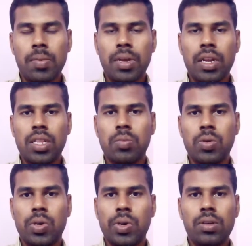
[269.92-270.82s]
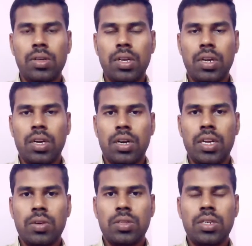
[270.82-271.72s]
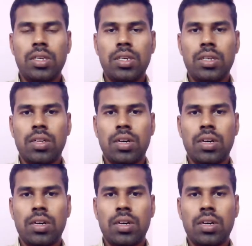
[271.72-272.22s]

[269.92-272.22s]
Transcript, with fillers: அப்படிங்கிறதான் முக்கியம் நீங்கள் வந்துட்டு